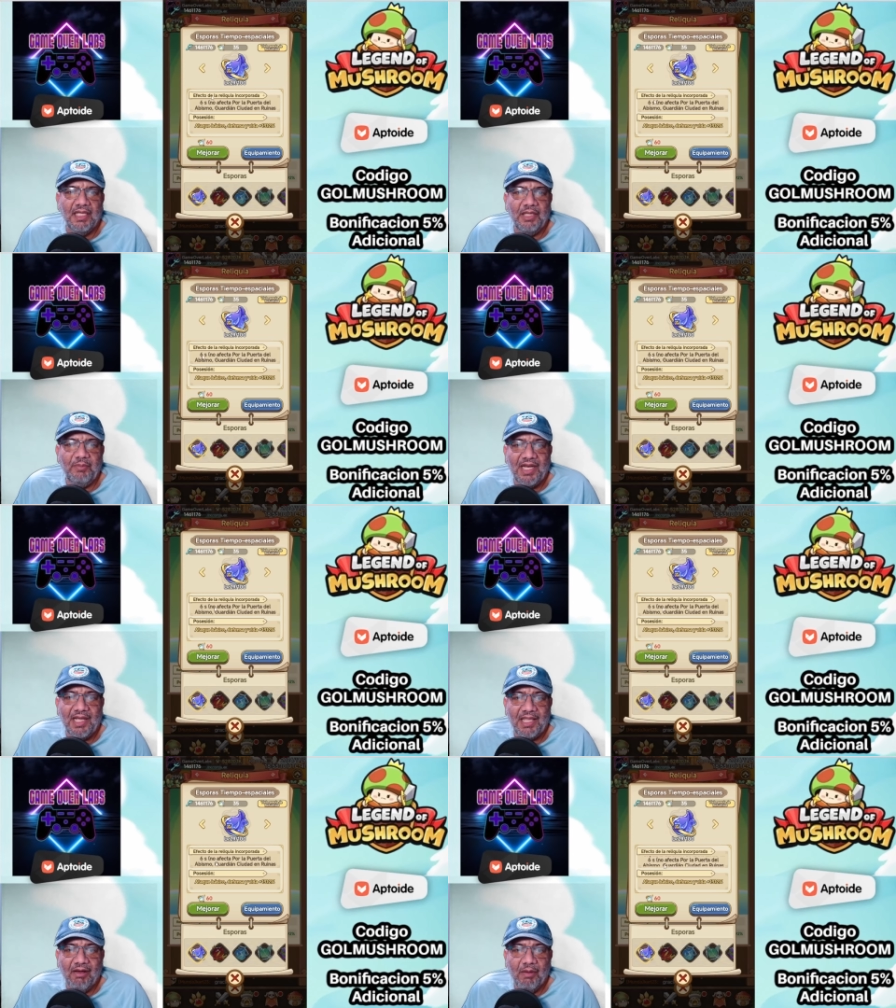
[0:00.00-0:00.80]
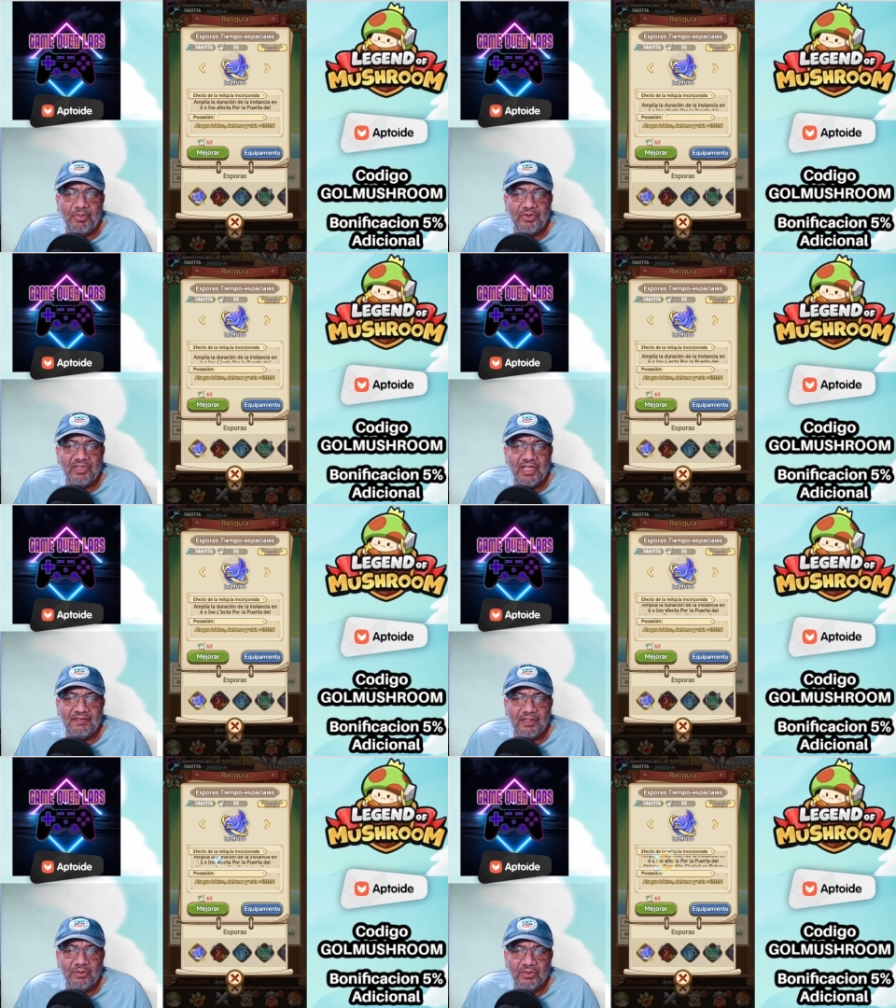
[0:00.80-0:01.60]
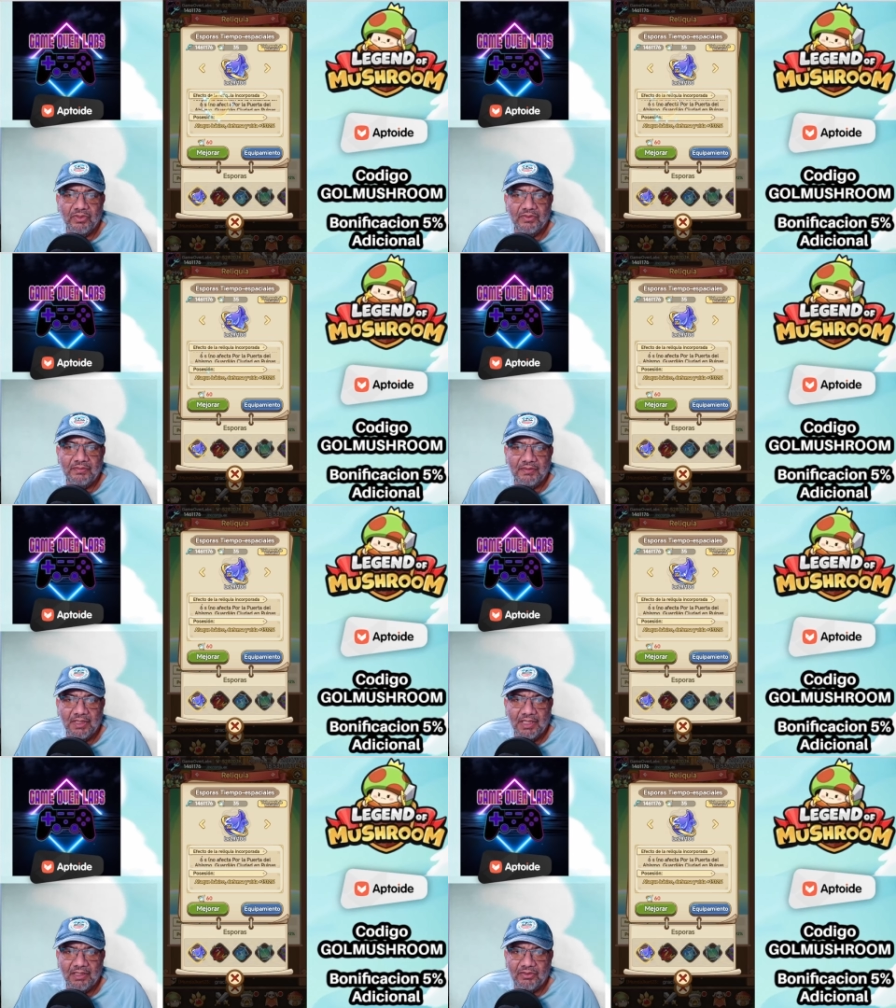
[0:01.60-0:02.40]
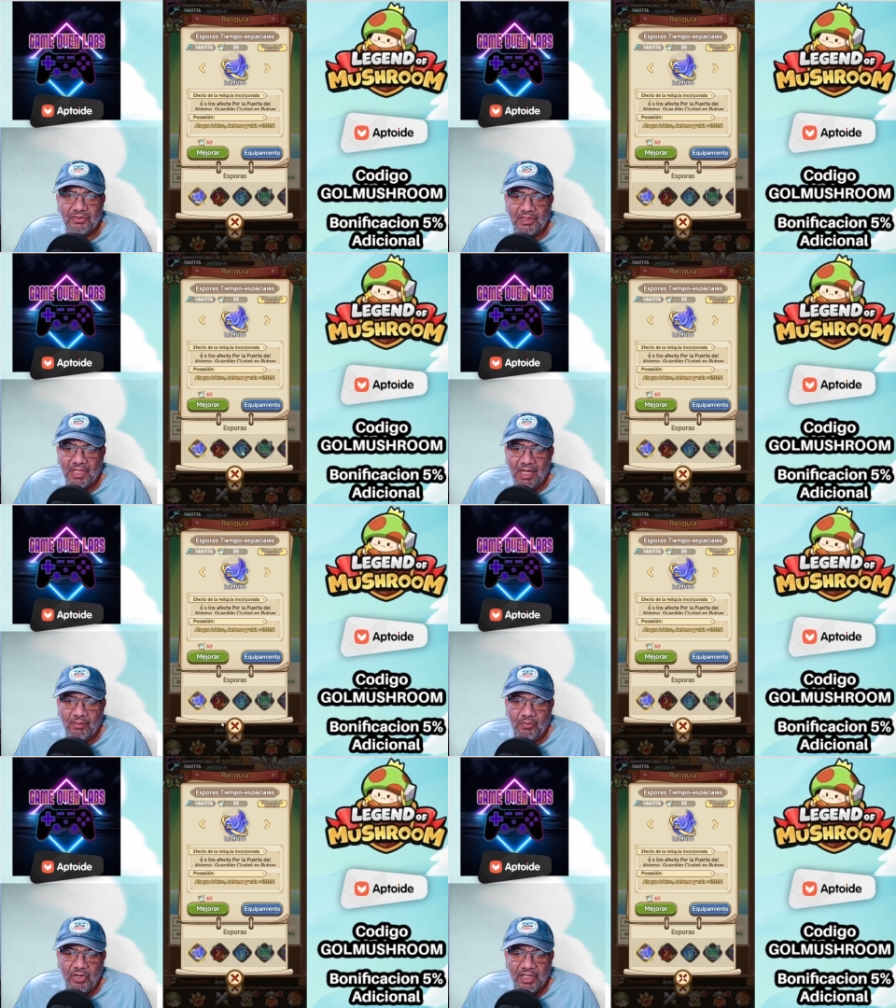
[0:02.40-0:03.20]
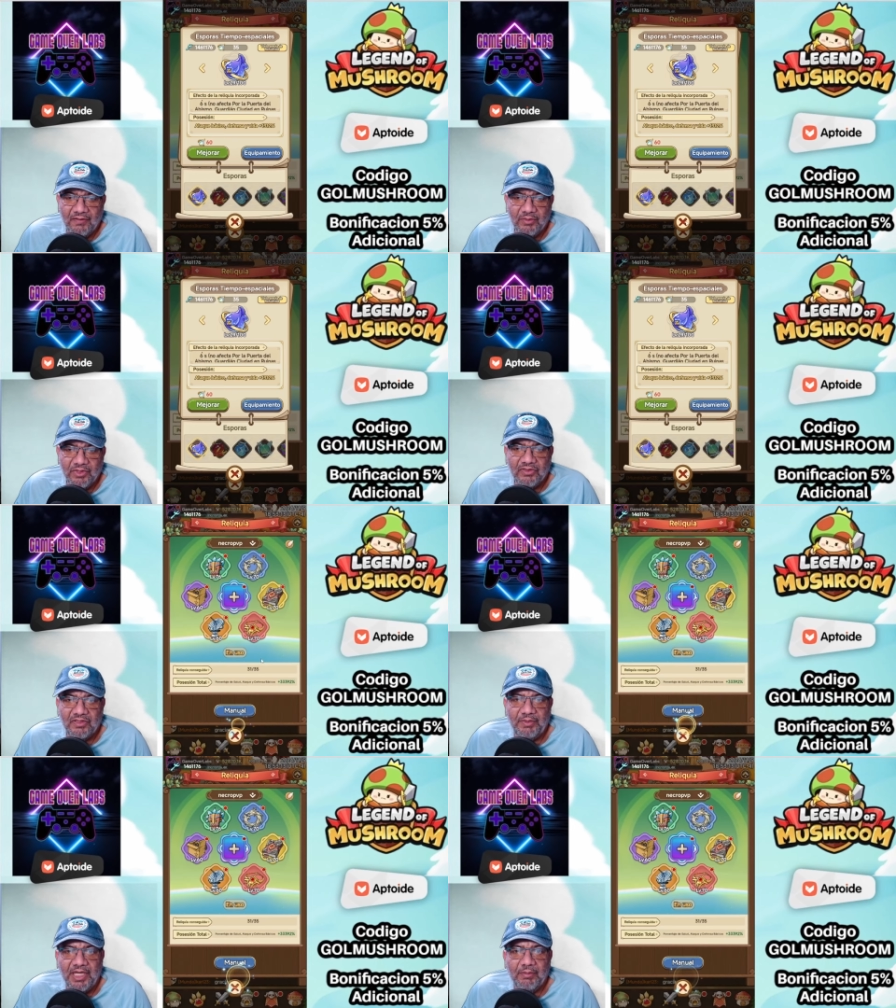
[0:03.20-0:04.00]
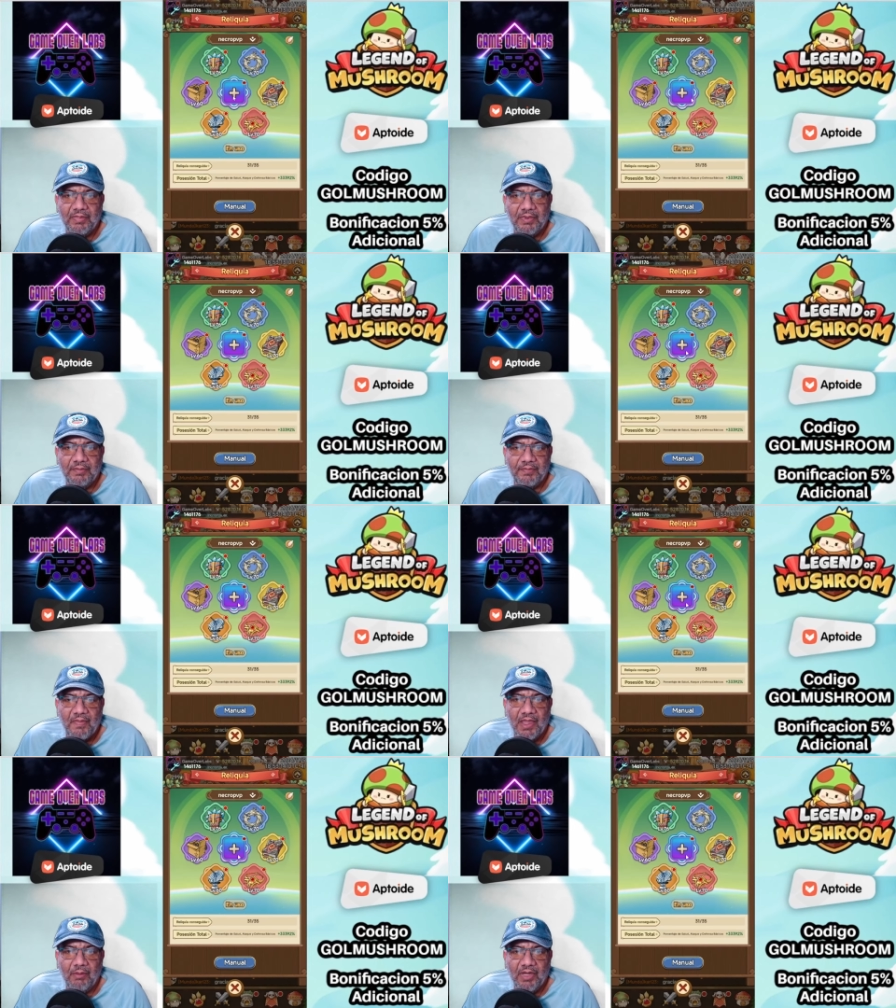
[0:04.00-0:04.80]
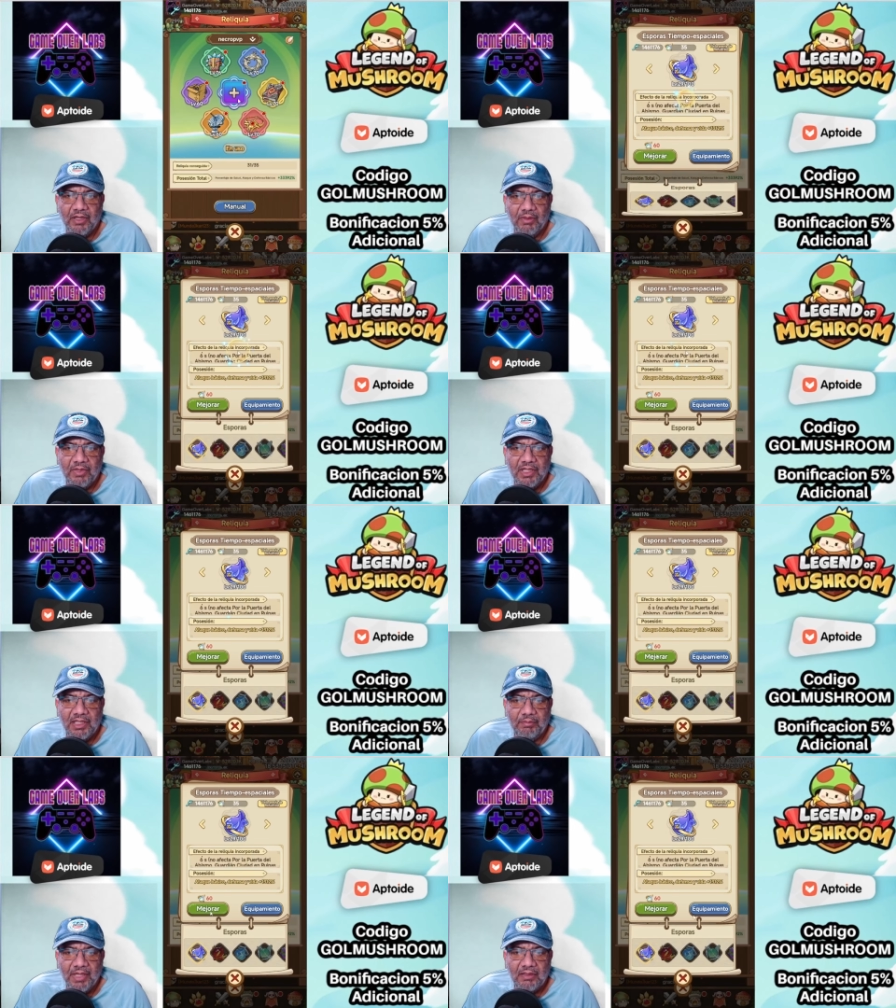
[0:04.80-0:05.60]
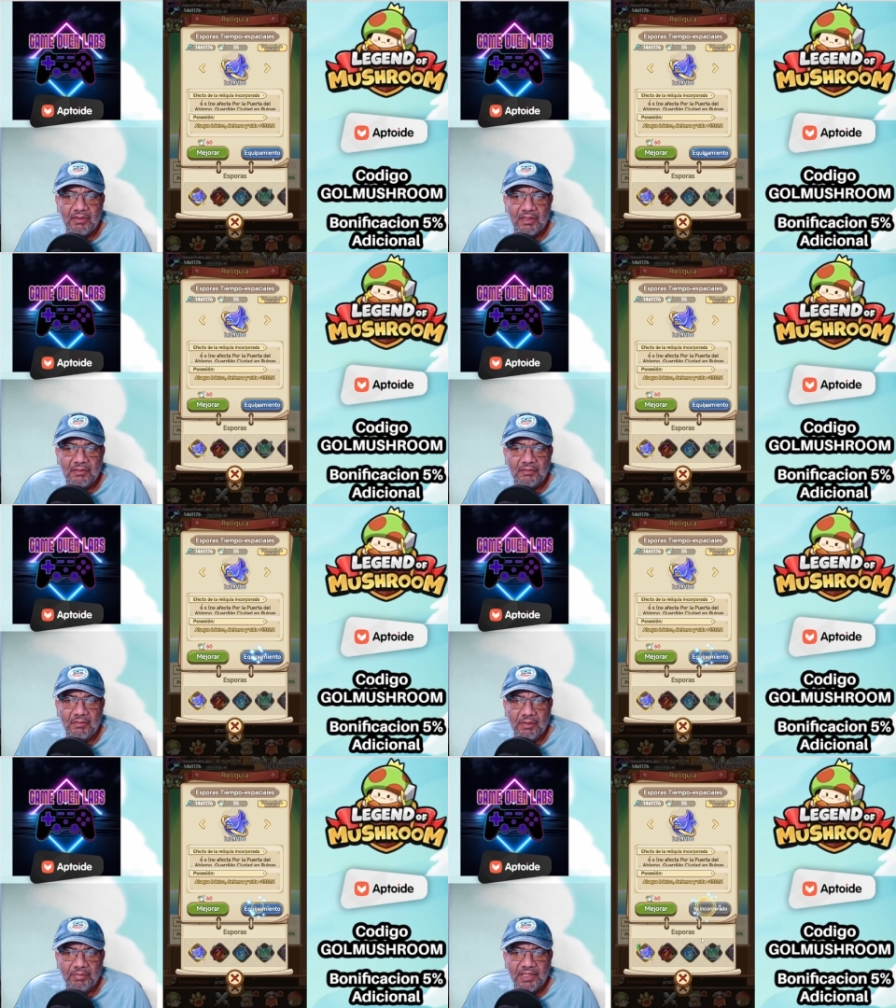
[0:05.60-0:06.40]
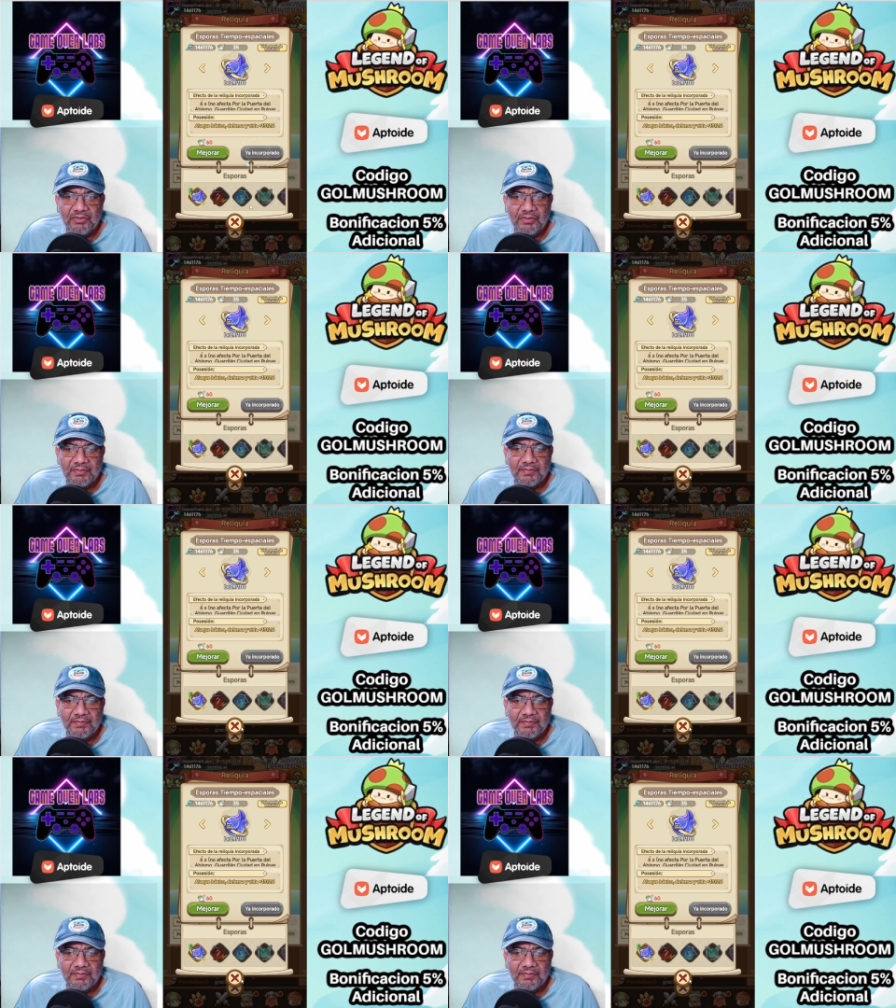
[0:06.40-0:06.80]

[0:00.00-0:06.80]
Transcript: Y miren que ya va por 6 segundos. Esto está buenísimo. Entonces miren, bueno, vamos a equipárnosla de paso.